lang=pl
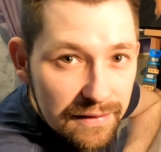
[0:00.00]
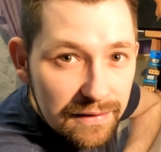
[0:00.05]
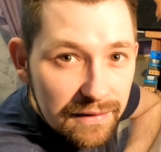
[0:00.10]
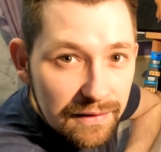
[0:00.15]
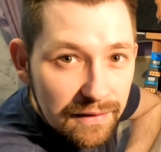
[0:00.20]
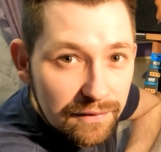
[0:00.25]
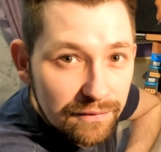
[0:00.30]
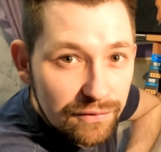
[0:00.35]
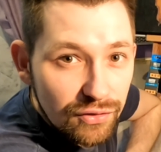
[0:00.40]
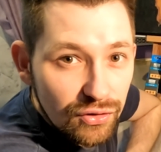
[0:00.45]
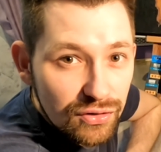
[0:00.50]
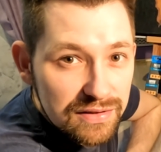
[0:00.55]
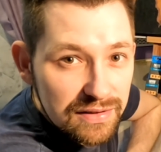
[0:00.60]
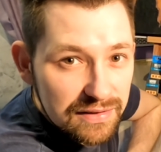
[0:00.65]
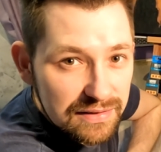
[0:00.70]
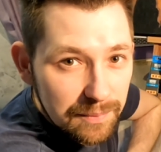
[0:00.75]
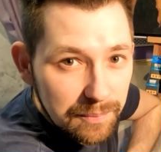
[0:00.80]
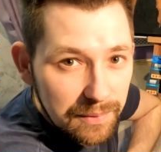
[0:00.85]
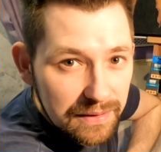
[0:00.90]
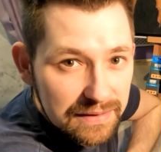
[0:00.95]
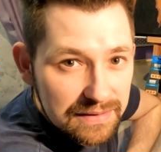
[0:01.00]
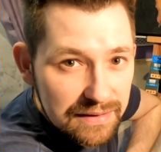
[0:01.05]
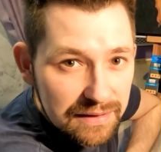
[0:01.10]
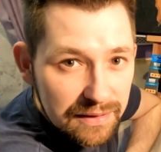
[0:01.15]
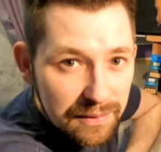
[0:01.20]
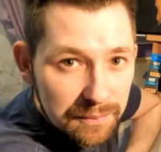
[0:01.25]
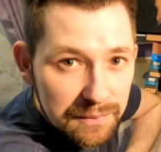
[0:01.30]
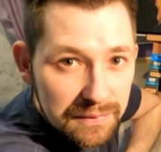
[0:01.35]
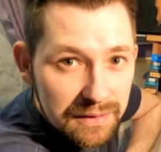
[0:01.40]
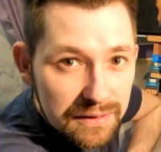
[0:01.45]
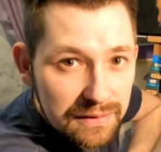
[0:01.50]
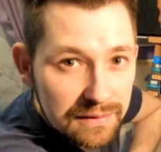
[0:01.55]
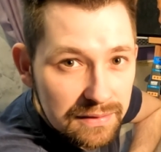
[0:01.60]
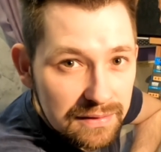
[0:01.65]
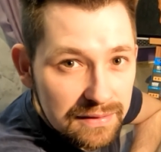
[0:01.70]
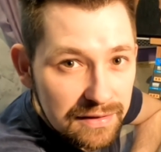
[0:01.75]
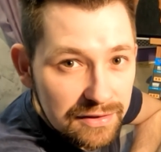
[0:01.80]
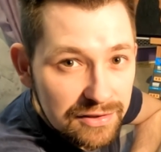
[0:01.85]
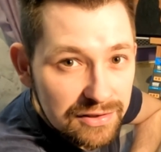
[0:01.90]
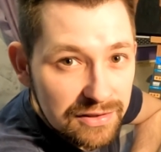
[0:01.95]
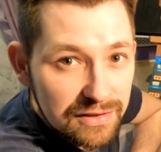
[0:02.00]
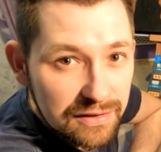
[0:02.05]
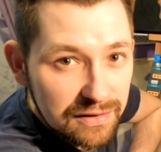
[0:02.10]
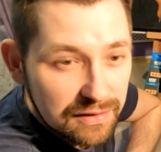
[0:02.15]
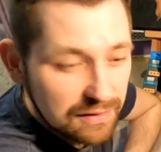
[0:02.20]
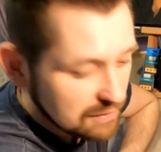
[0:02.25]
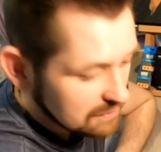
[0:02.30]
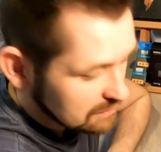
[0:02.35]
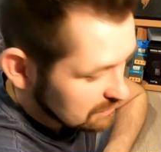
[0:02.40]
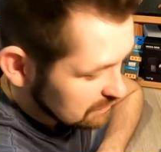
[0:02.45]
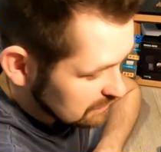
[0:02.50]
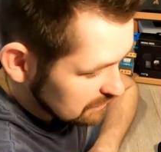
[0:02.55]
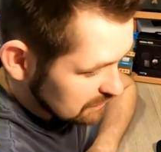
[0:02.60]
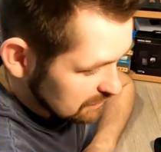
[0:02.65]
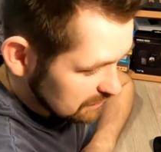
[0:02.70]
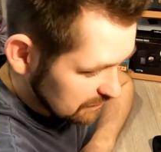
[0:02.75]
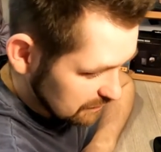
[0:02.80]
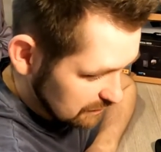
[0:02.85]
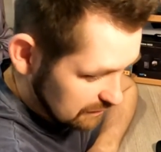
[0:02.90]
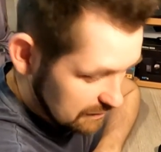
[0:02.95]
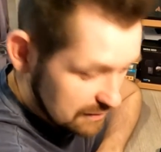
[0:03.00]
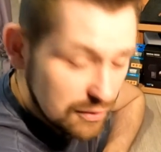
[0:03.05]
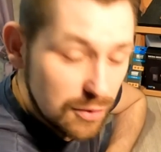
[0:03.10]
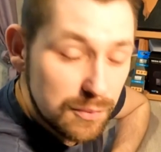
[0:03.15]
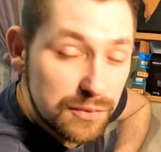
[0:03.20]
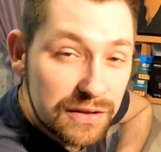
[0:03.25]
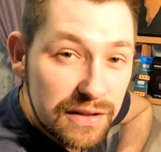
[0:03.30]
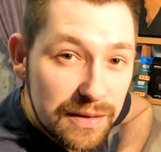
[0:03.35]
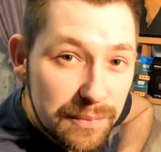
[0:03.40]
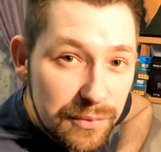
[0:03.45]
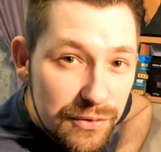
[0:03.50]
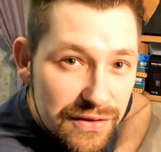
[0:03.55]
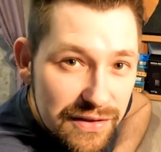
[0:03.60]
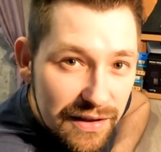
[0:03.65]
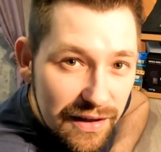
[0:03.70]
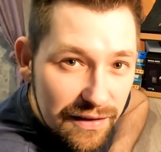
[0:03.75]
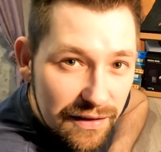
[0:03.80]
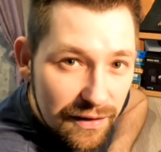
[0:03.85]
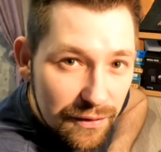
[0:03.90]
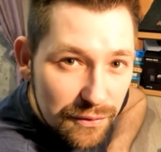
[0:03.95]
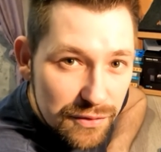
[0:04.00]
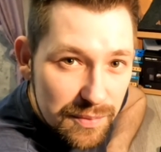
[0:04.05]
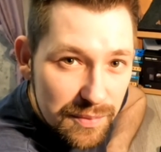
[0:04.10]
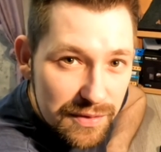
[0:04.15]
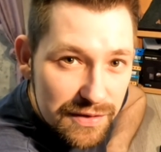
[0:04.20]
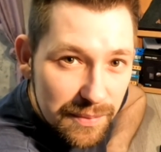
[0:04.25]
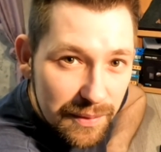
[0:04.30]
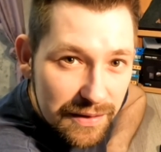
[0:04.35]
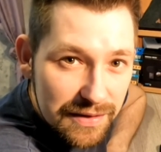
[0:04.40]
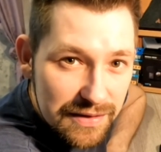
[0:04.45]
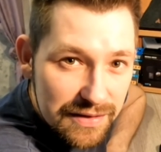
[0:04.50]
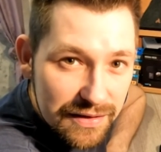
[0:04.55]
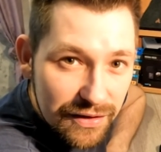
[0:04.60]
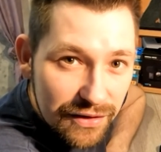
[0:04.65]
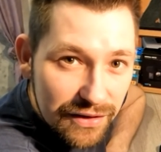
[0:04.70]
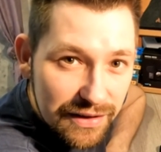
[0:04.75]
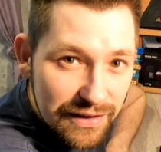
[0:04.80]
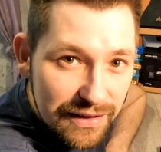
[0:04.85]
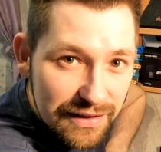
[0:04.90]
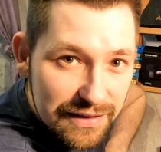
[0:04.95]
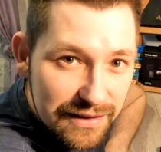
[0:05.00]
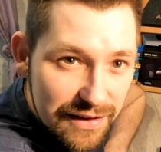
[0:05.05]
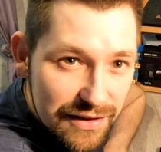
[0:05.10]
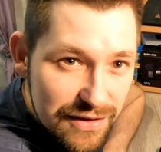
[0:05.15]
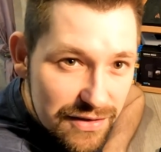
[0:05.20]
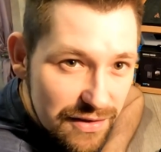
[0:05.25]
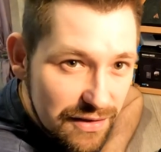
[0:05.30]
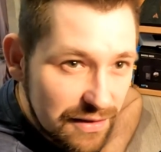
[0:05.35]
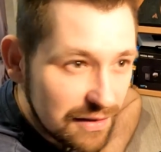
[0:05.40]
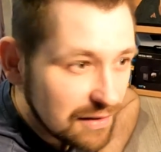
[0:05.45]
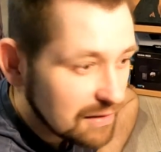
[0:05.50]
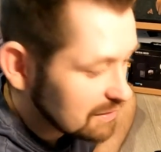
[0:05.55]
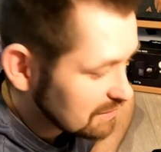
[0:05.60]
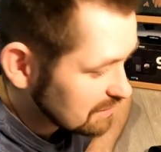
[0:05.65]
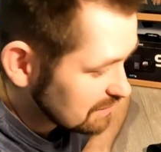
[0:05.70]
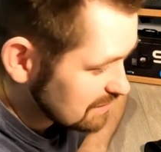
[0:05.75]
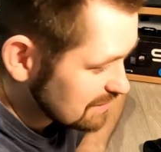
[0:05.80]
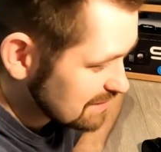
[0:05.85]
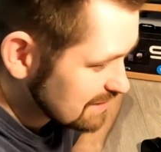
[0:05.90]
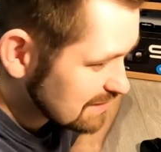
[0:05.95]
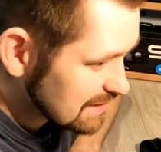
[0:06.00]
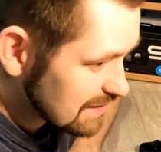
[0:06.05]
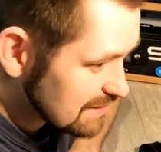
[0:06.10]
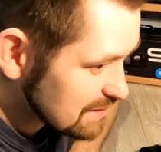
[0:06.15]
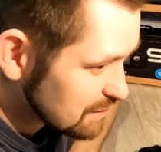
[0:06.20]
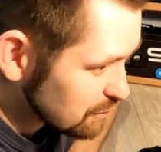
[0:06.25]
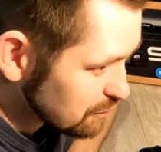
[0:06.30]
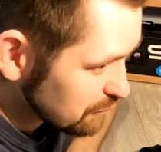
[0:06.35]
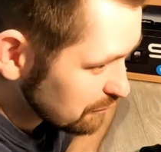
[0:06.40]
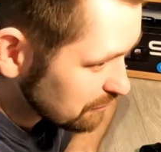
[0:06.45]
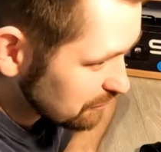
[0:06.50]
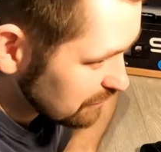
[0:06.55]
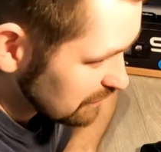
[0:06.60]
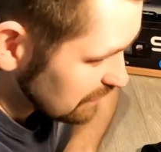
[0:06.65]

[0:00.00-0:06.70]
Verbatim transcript: E, wiosna za pasem, e, także e, subskrybujcie kanał, żeby zobaczyć kolejne treści z testów